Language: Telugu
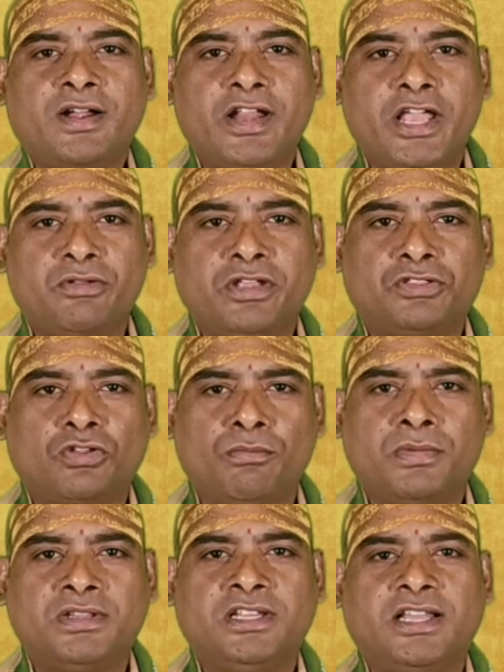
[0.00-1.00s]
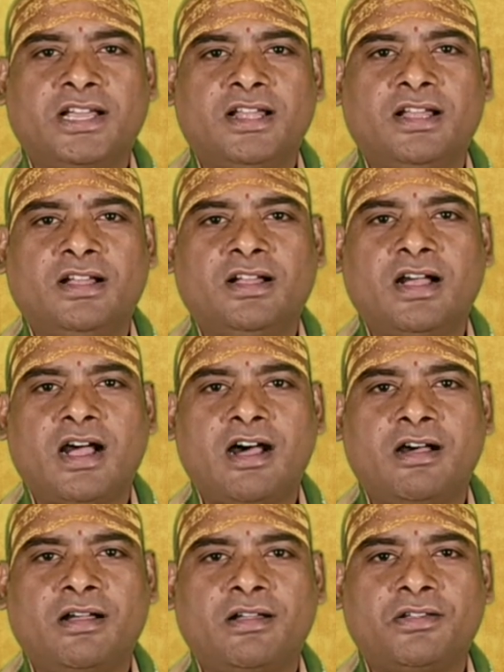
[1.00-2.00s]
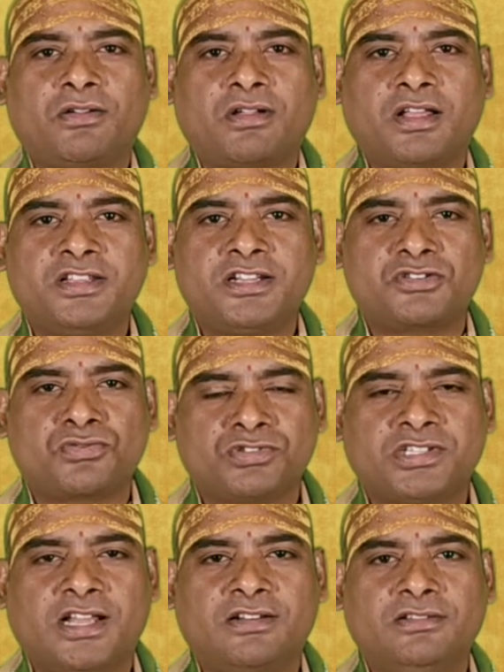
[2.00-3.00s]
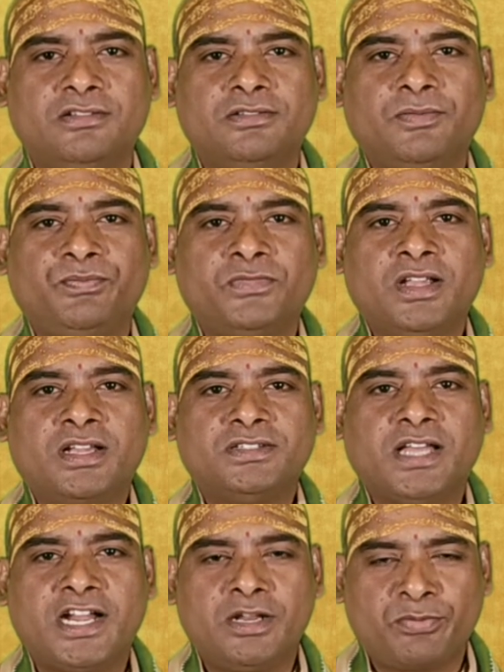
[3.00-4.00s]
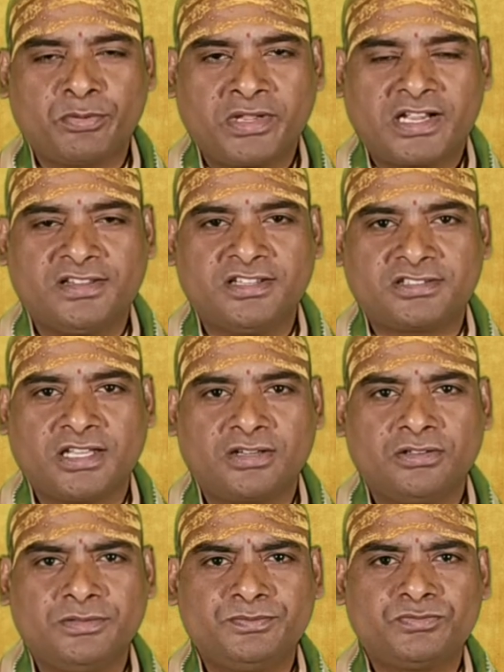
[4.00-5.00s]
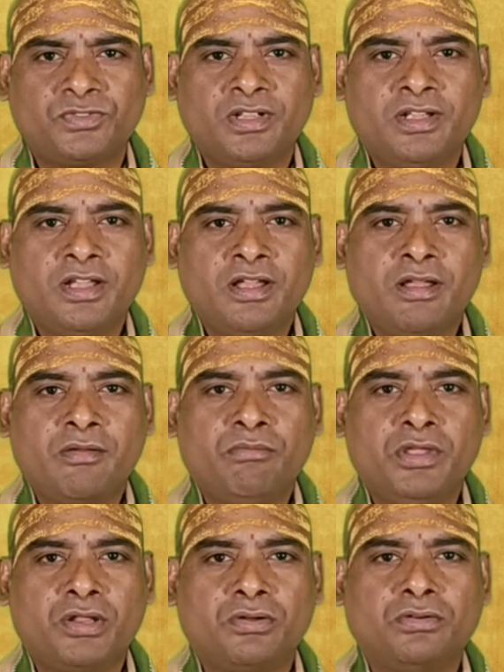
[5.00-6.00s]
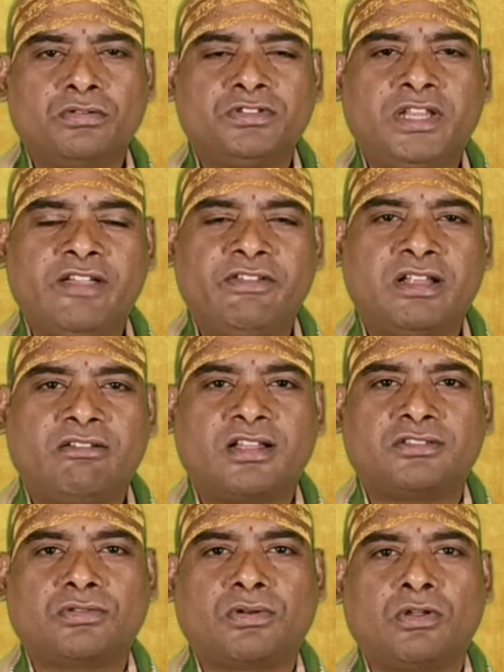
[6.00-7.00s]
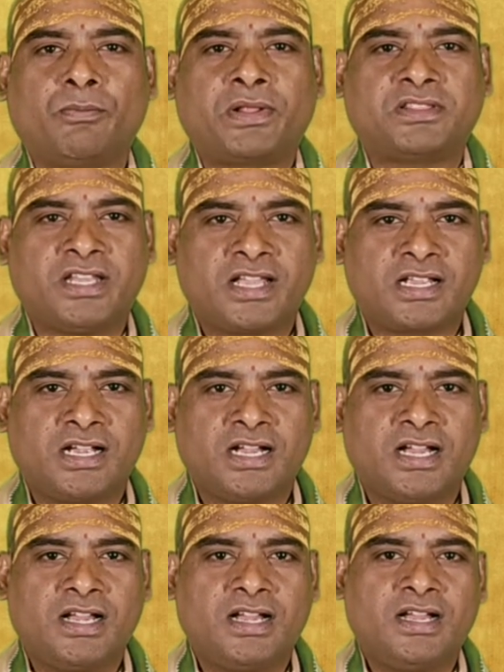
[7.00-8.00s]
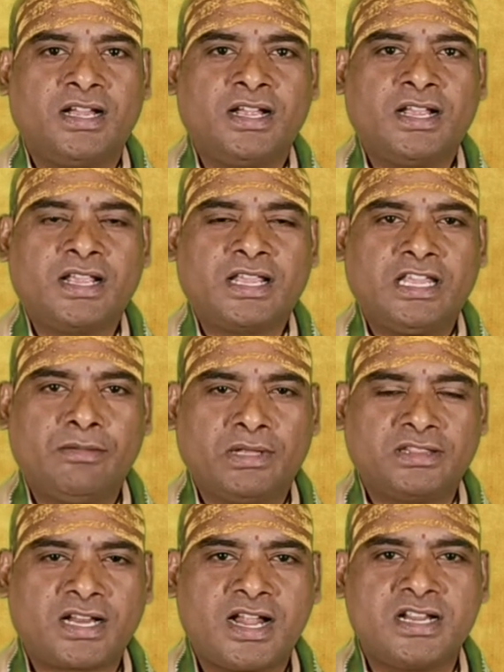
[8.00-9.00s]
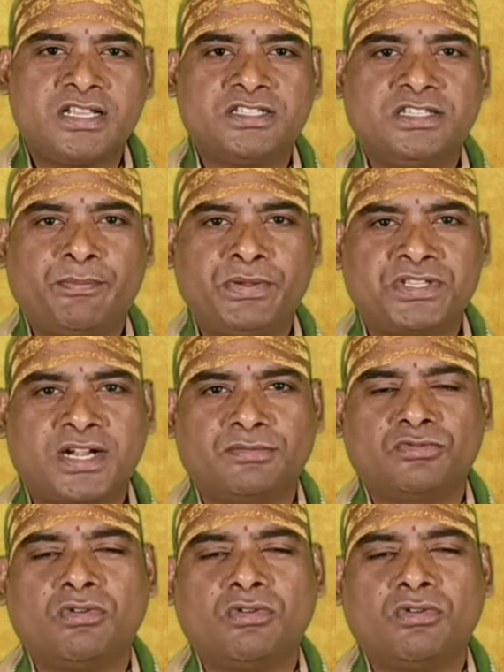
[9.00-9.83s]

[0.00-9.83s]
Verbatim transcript: నేను ఎంతోమంది దగ్గర ఆ యొక్క రిజల్ట్ చూశాను దాన్ని ఇప్పుడు మీకు అందిస్తాను మీరు దేవి నవరాత్రుల్లో ప్రత్యేకంగా ఈ మంత్రాన్ని జపించడం